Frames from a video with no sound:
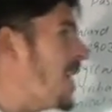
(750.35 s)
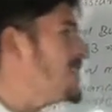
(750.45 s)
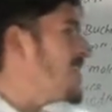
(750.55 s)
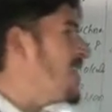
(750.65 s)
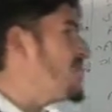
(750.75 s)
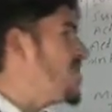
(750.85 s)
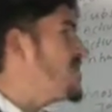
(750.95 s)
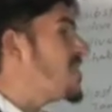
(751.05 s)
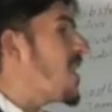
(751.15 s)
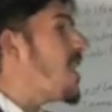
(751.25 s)
ऐसा है
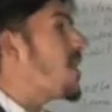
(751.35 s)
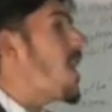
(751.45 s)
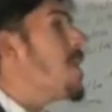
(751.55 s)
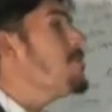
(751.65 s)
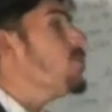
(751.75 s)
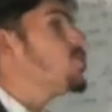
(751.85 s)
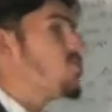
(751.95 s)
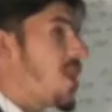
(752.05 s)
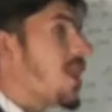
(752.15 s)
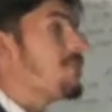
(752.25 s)
जिस तरह
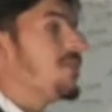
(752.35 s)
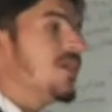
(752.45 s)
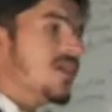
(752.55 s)
राइबोजाइम